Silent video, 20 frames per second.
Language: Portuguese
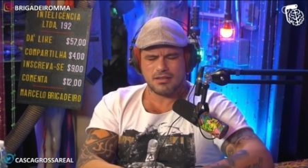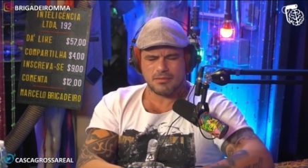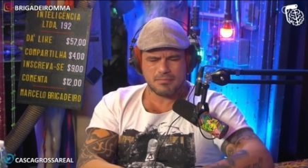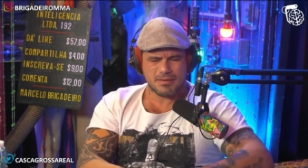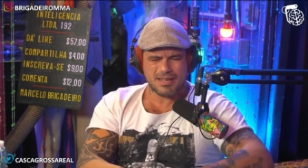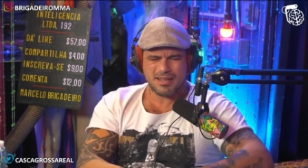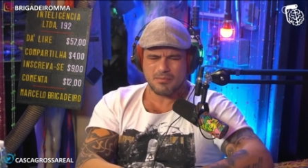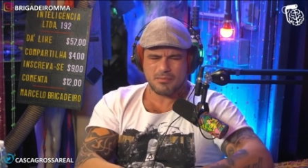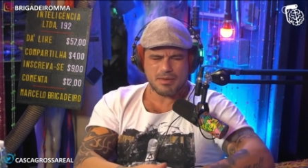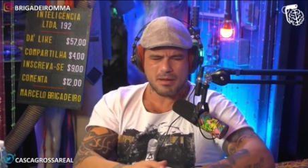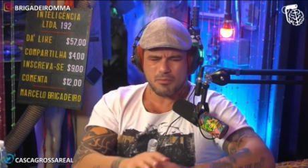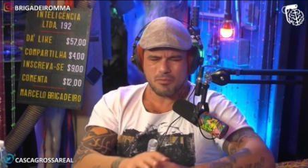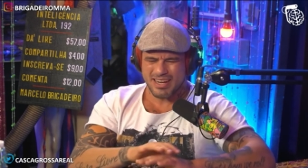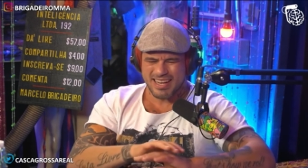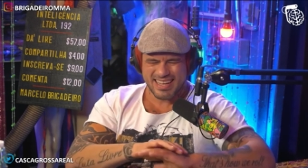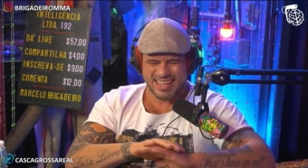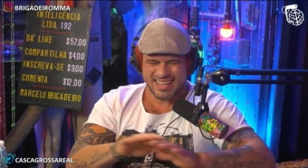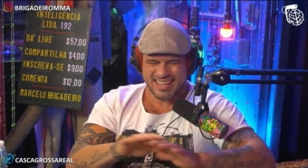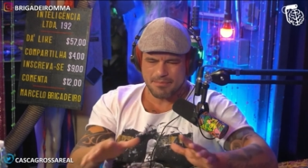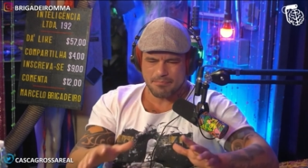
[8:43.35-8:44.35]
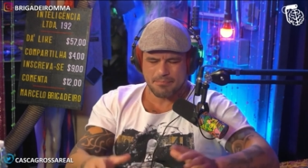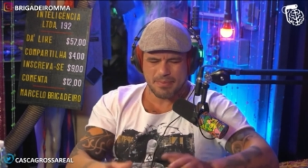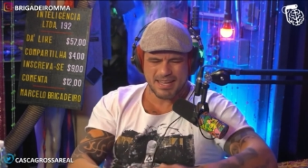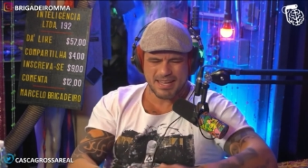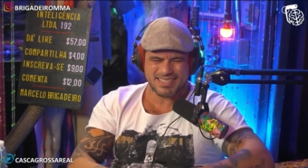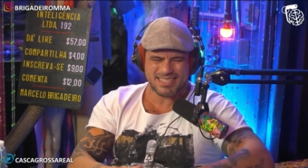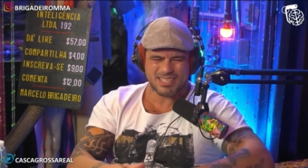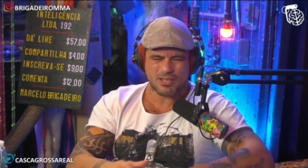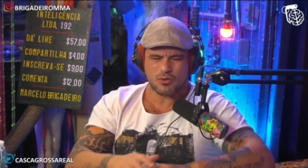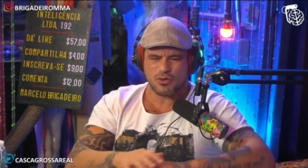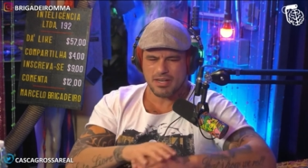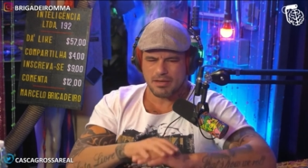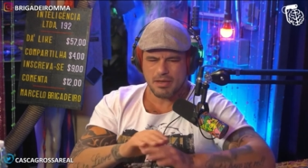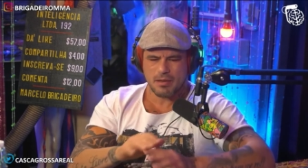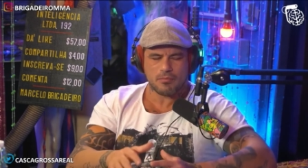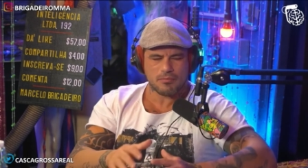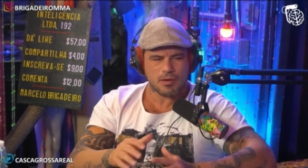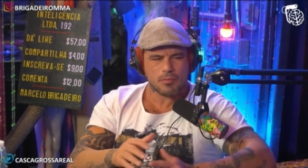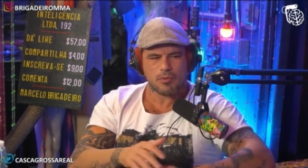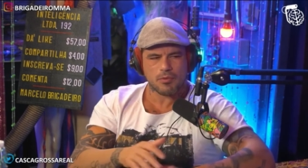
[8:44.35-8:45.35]
Mas minha mulher é parceirona, minha,
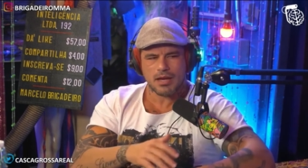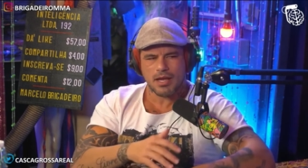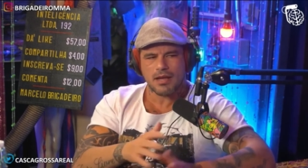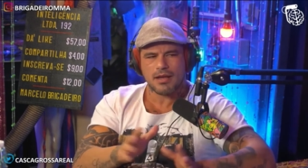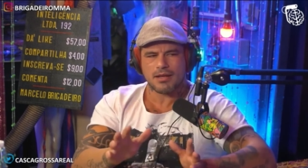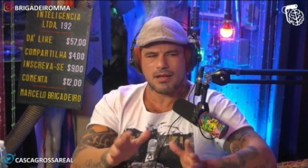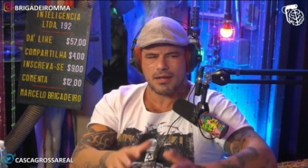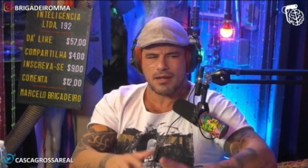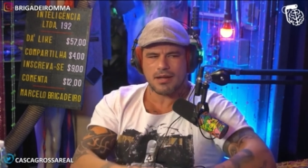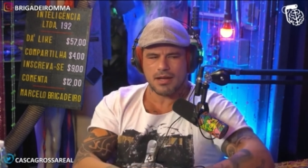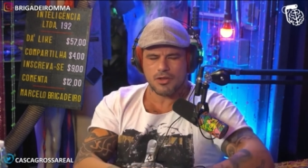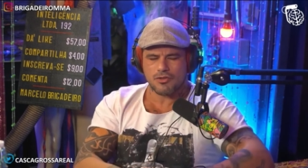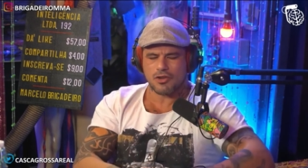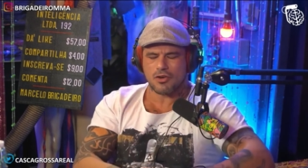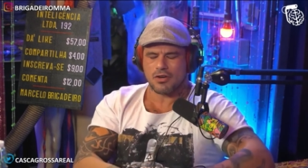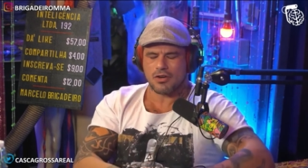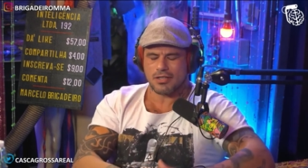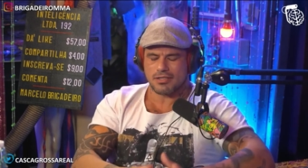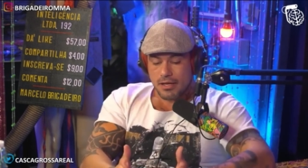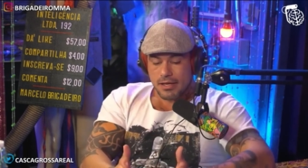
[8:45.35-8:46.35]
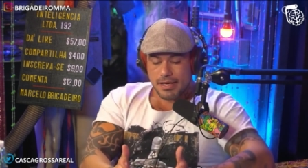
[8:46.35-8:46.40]
minha mulher é casca grossa.